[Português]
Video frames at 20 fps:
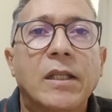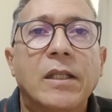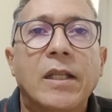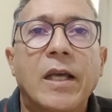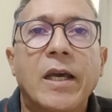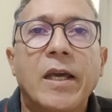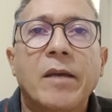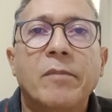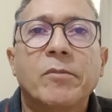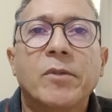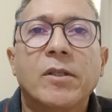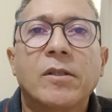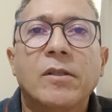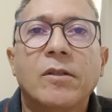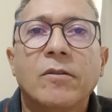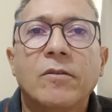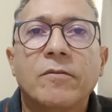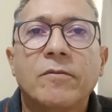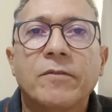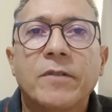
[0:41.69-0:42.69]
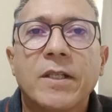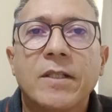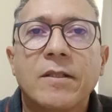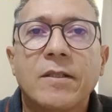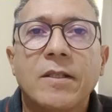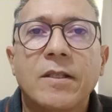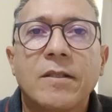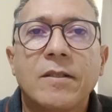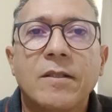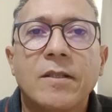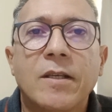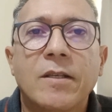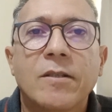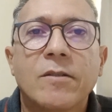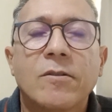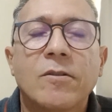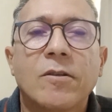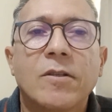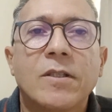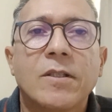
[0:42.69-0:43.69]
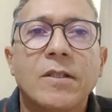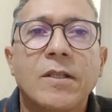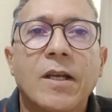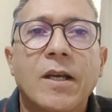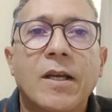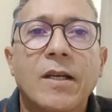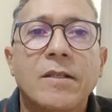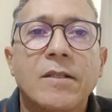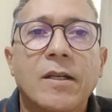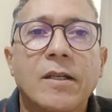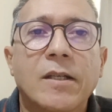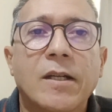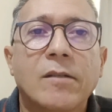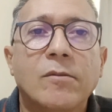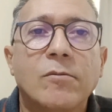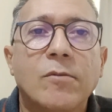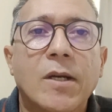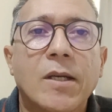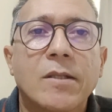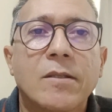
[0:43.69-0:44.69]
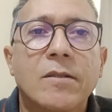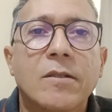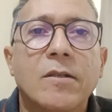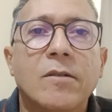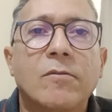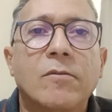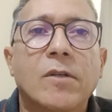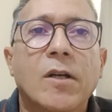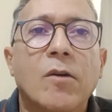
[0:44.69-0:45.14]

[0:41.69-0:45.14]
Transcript: na época que eu fazia Ciências Sociais, a graduação.